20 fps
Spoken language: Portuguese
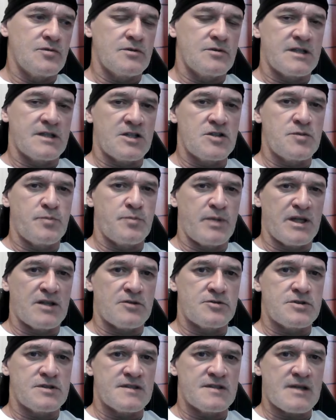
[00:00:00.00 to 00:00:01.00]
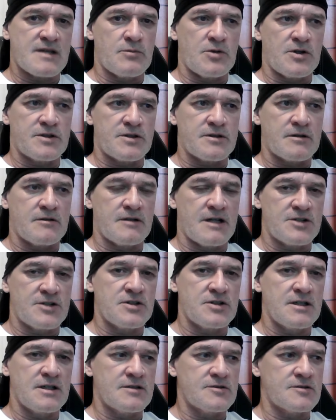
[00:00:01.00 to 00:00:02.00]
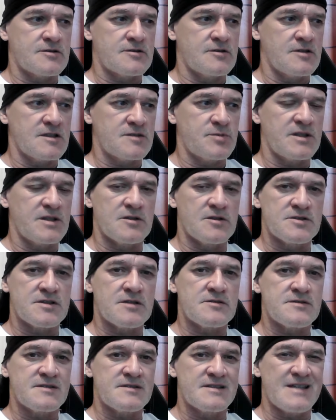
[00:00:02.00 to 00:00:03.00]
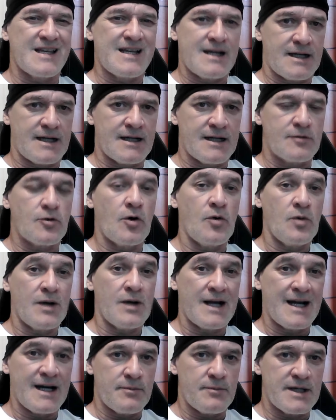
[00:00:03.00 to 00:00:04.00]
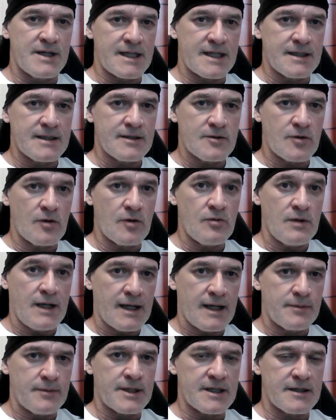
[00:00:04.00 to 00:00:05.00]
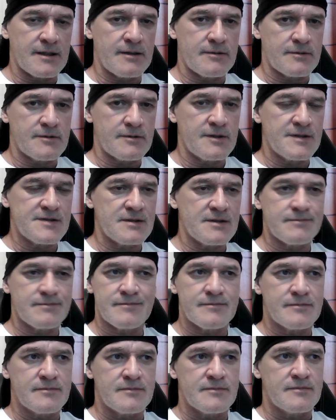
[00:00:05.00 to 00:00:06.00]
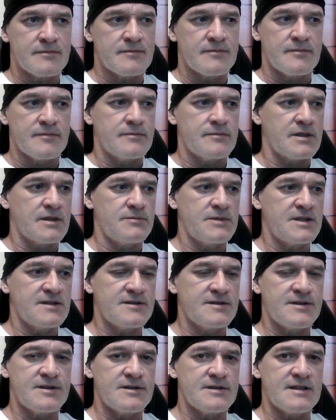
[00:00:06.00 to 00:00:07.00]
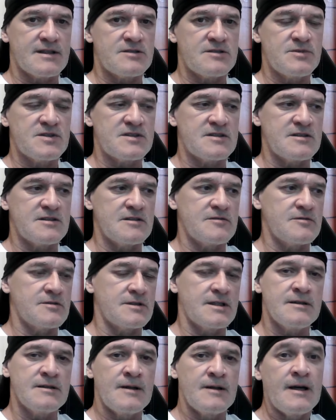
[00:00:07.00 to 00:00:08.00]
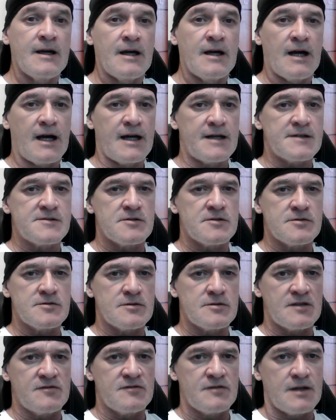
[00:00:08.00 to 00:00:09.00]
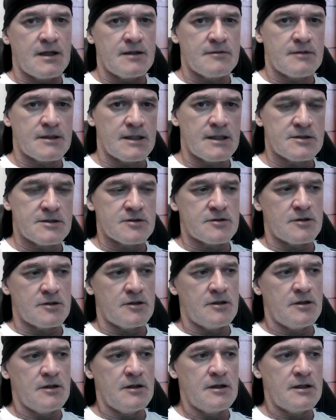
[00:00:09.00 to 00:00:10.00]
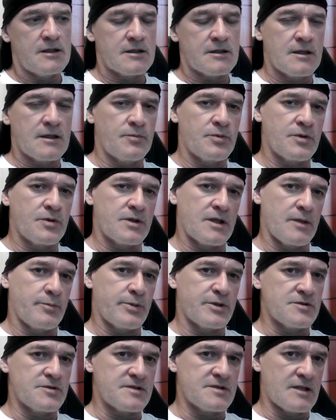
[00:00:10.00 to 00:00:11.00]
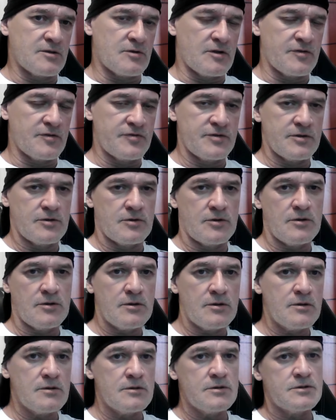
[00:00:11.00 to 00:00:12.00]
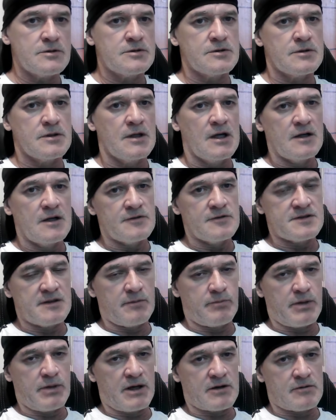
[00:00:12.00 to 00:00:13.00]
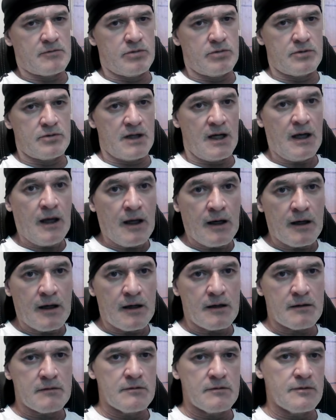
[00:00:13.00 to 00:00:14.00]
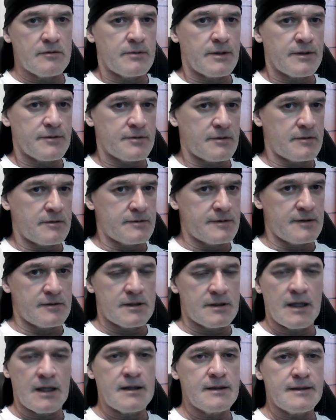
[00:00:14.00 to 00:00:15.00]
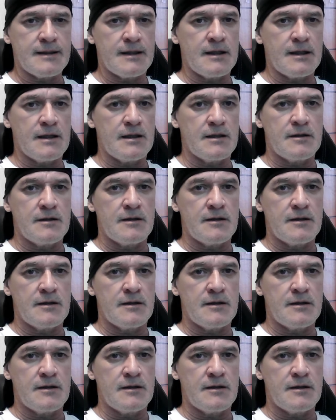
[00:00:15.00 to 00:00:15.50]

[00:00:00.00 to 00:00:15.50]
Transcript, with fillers: O grande pênalti dessa moto que eu acho é os dois pneus são sem com câmara, com câmara, né? é uma coisa para mim inadmissível, né? Aí é a Suzuki vem com aquela história que é porque para usar no off-road você pega um buraco, não sei o que, é, né?